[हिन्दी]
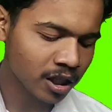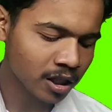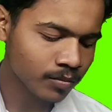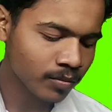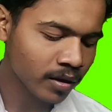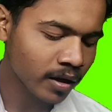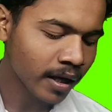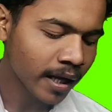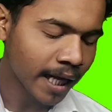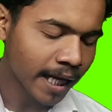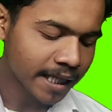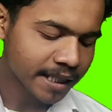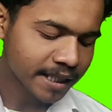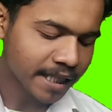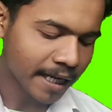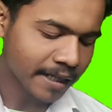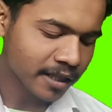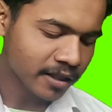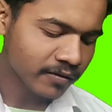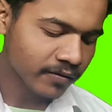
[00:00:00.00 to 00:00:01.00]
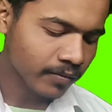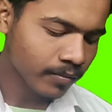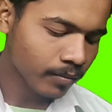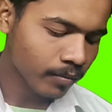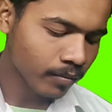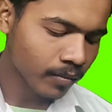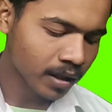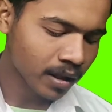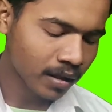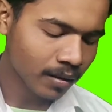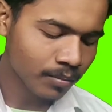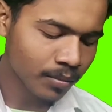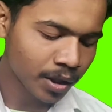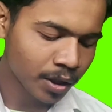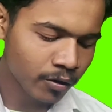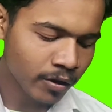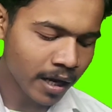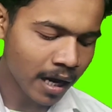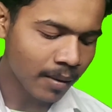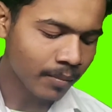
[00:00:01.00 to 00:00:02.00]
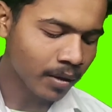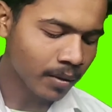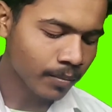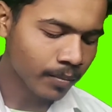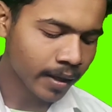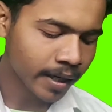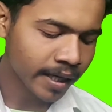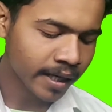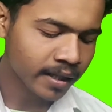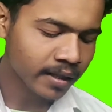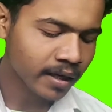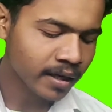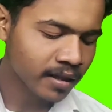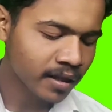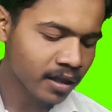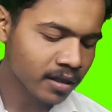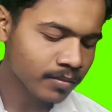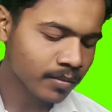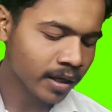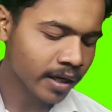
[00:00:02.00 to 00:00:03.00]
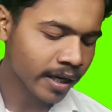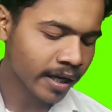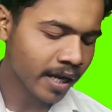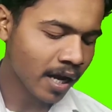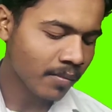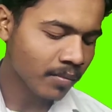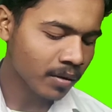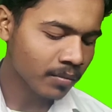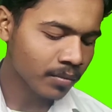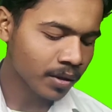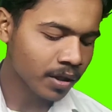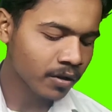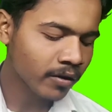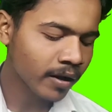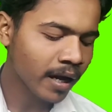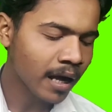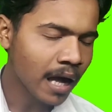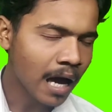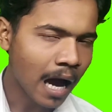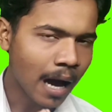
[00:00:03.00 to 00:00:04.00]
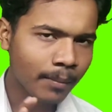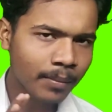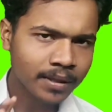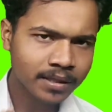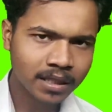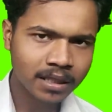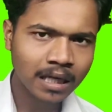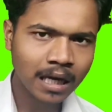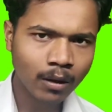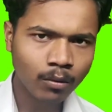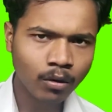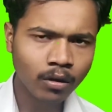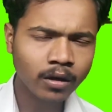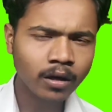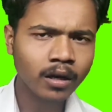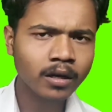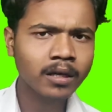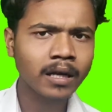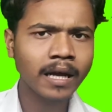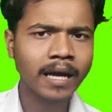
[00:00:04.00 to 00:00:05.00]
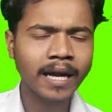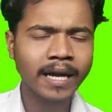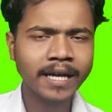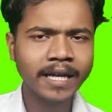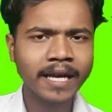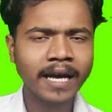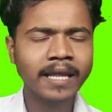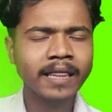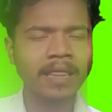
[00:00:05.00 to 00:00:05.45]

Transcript: सारी इसमें चाइनीज मतलब वीडियो यहाँ पर पड़ी ये दस दस मिनट के यहाँ पर वीडियो है आप इसे डाउनलोड कर एंड